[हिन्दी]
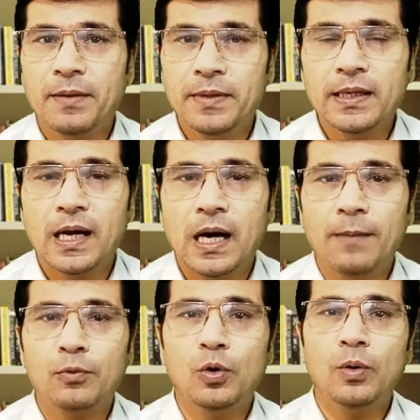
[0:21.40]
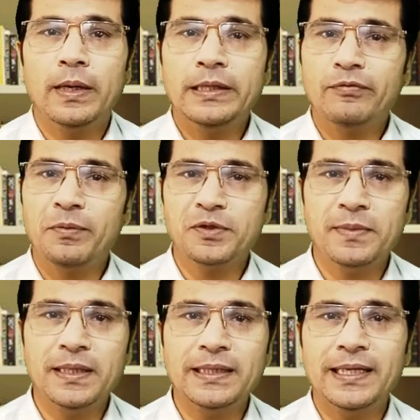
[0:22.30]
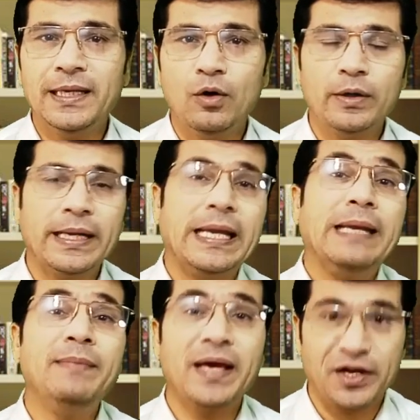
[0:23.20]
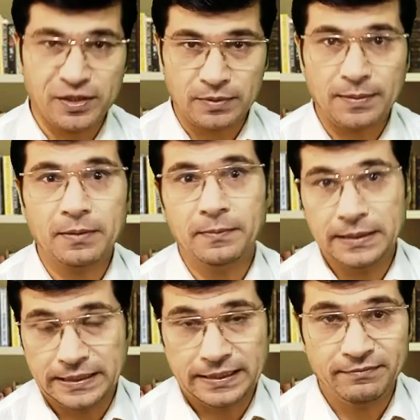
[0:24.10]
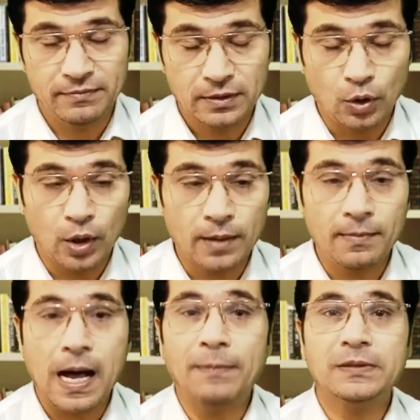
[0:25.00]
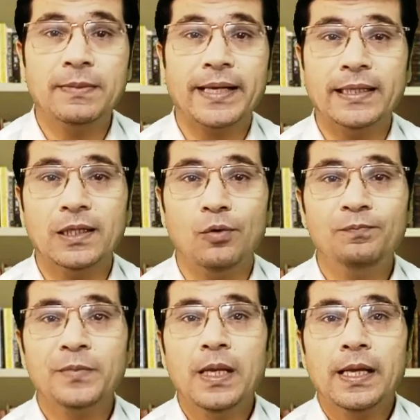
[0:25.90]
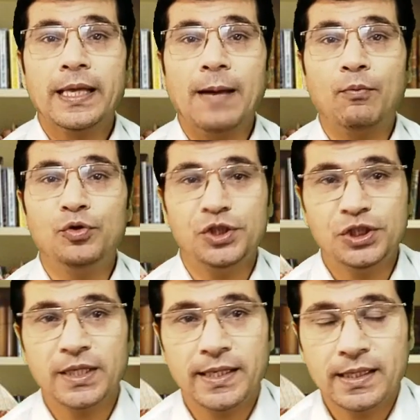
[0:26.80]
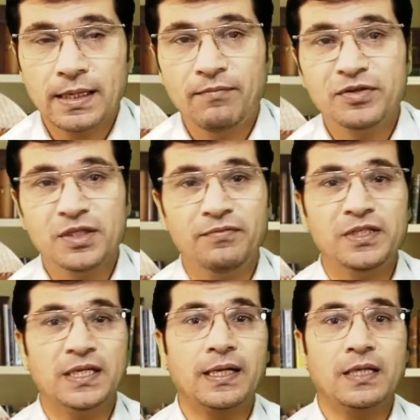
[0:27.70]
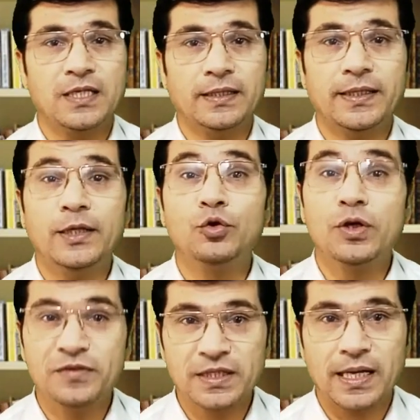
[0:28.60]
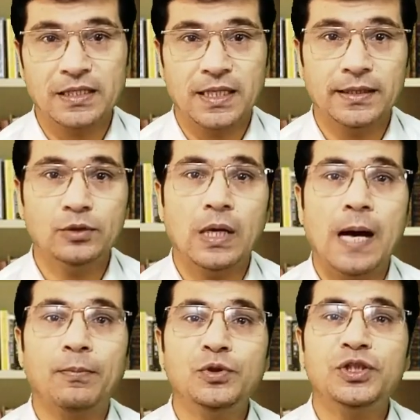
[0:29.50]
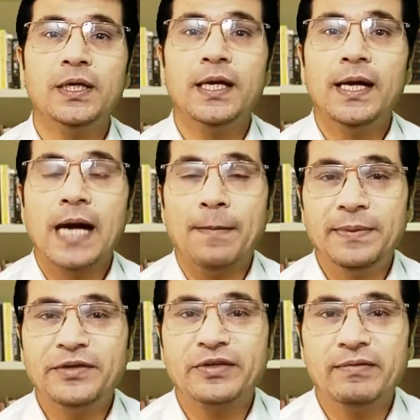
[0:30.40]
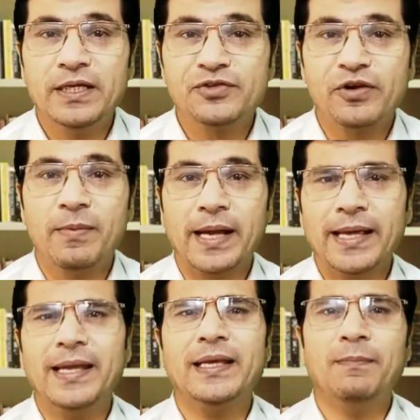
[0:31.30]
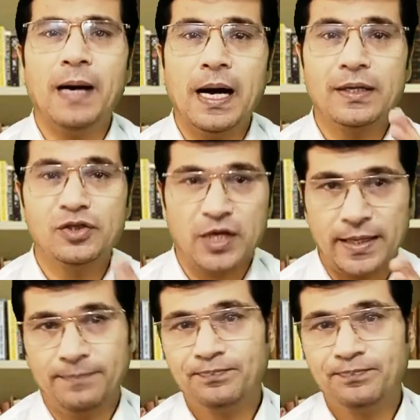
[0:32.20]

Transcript: भी आपको इन्फॉर्मेशन मिलती है और इमिग्रेशन के मुताबिक भी मिलती है और आपसे मैं कहता हूँ कि आप कोशिश करें अगर आप विजिट वीज़ा करना चाहते हैं या टूरिस्ट वीज़ा करना चाहते हैं तो आप कुछ अपनी ट्रैवल हिस्ट्री बनाएं यानी कि बाहर जाएं